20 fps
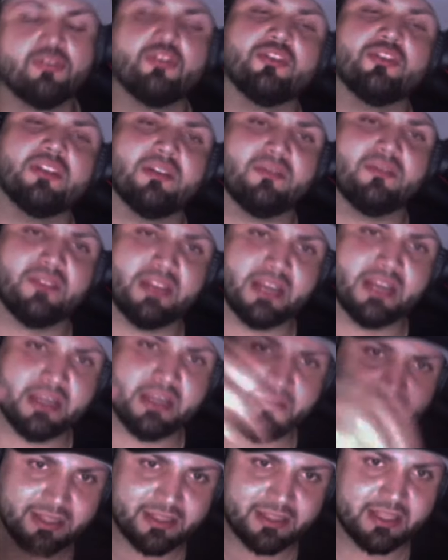donde al final
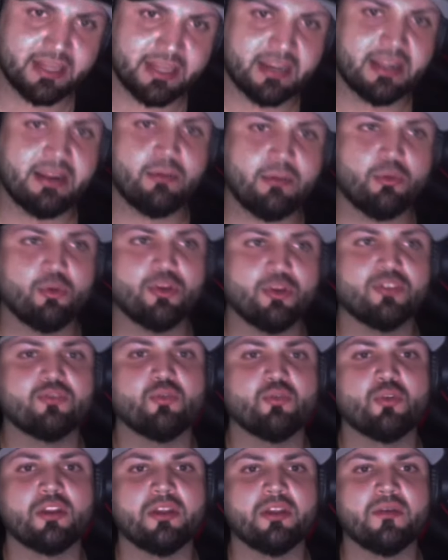iba a enterrar a uno de
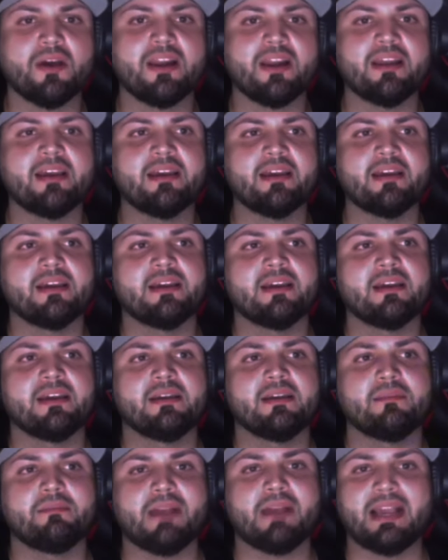sus rivales
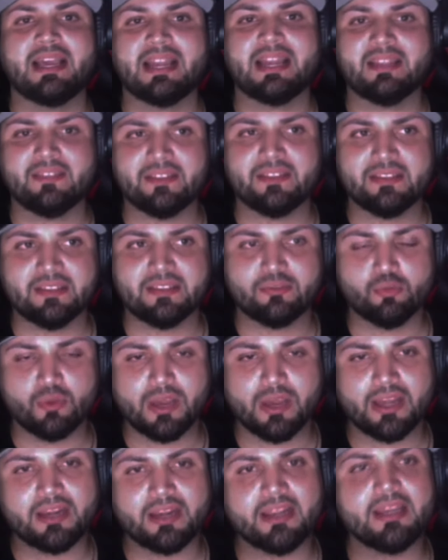más grandes de su
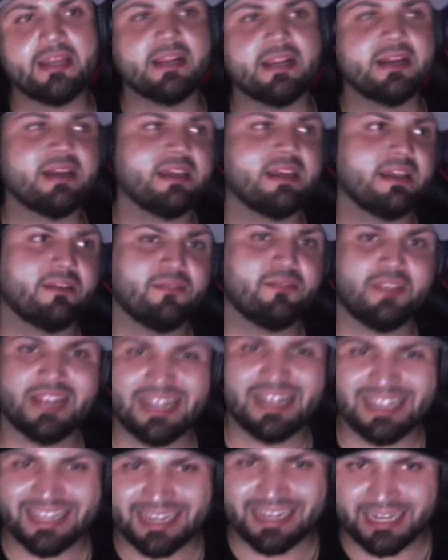carrera y al
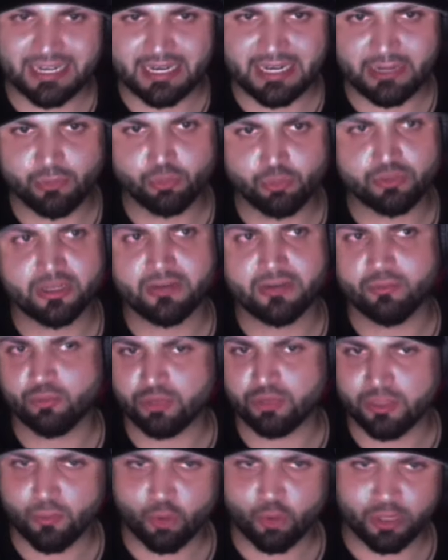final ganar la lucha. El
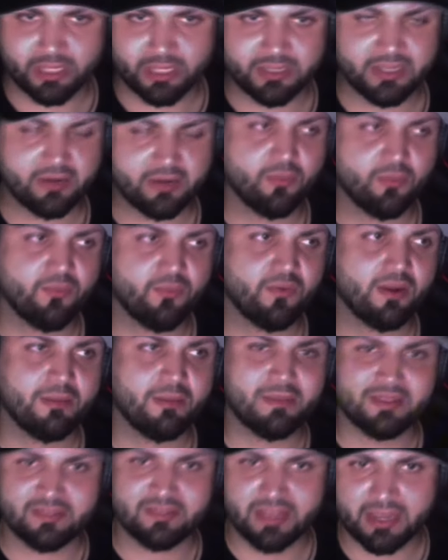último que enterró fue al
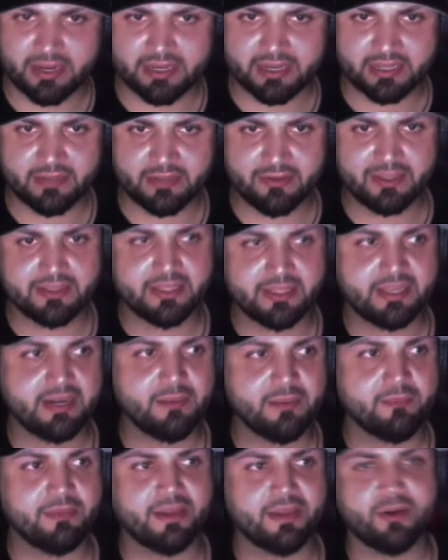Mesías Ricky
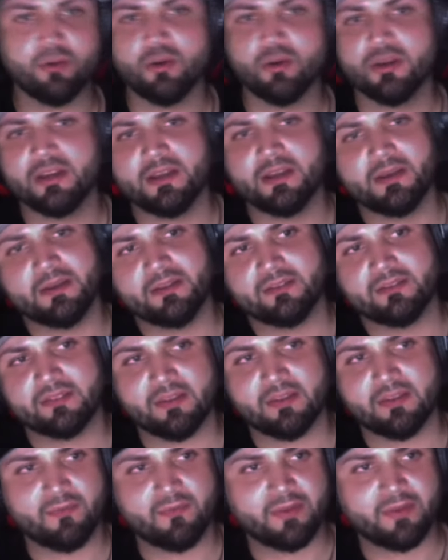Banderas, pero
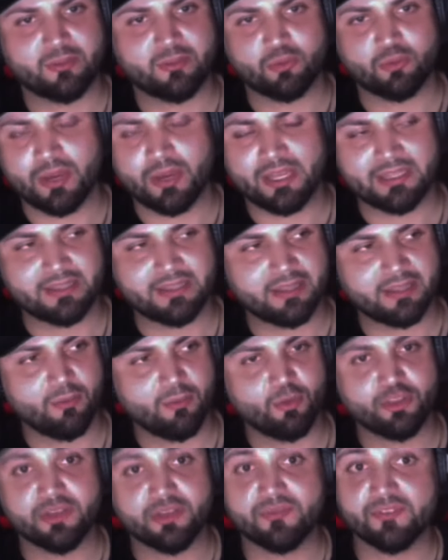se enfrentó a gente
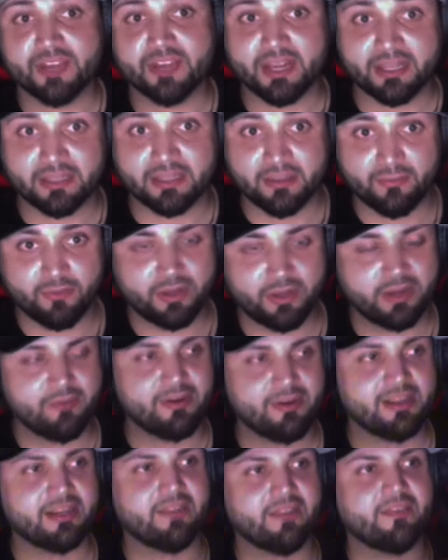como Jeff Jarrett, que fue
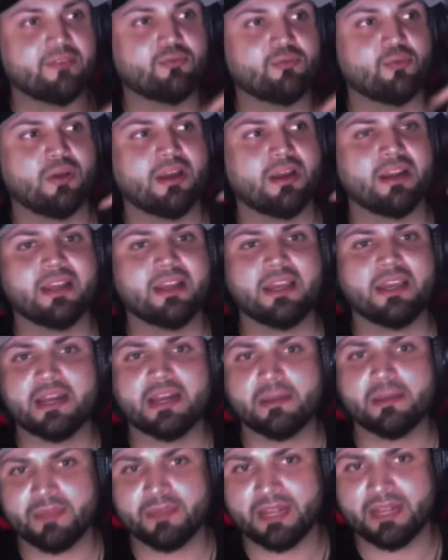rival grande en su carrera,
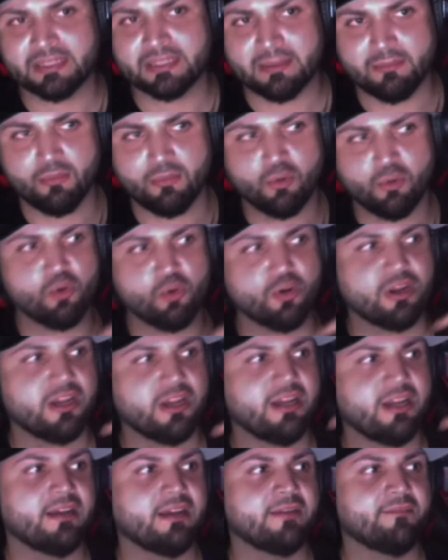el Pirata
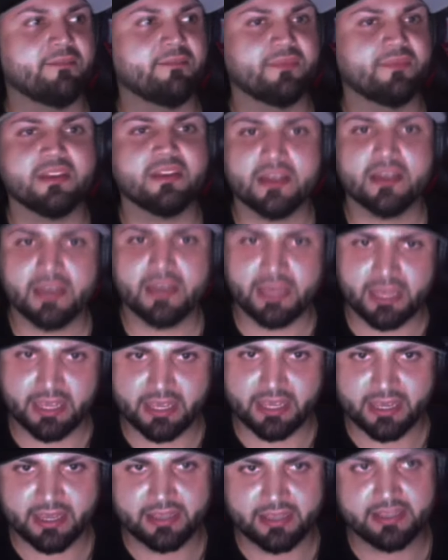Morgan,
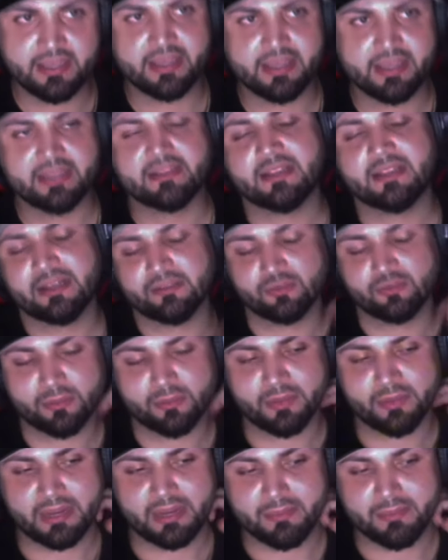eh, y en este caso
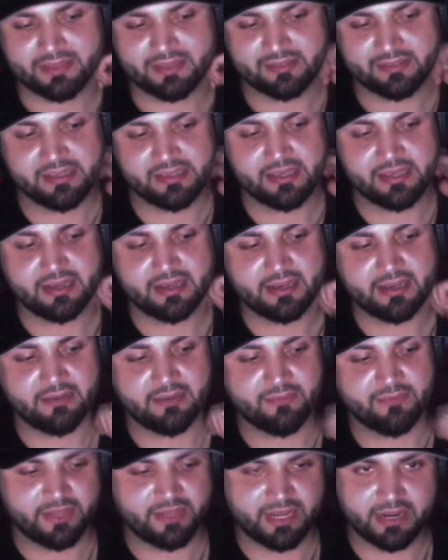también el Mesías.
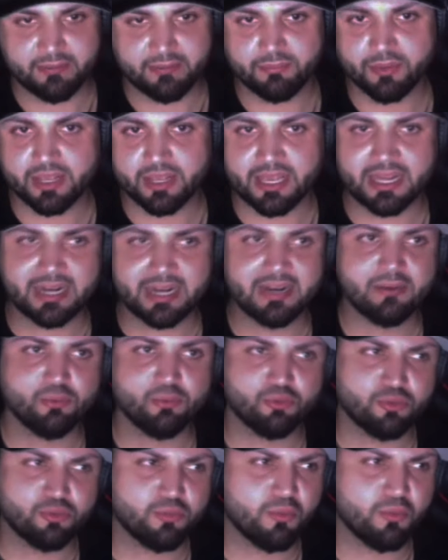Al final, pues ganar la
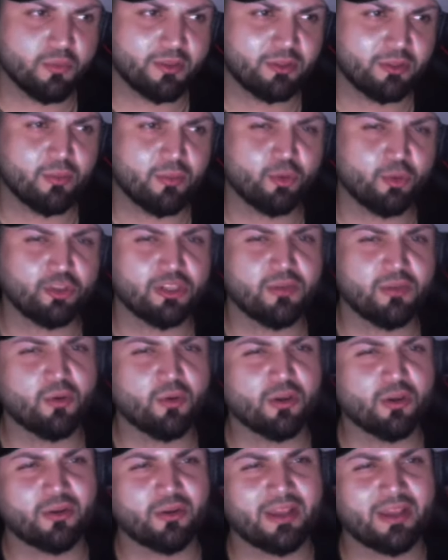lucha un momento emotivo.
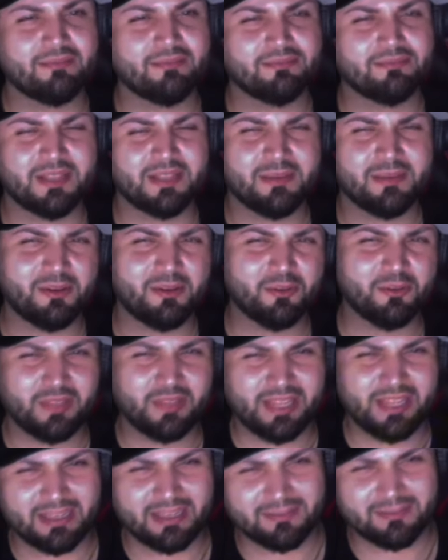Creo que en términos
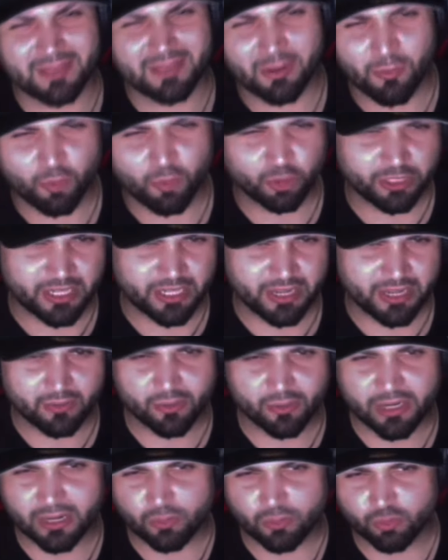de, cómo
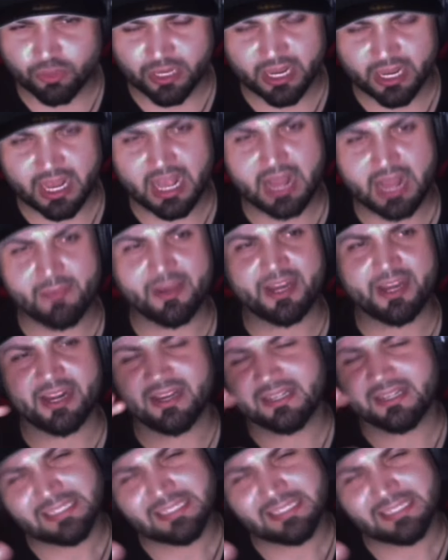tiraron la lucha en cámara,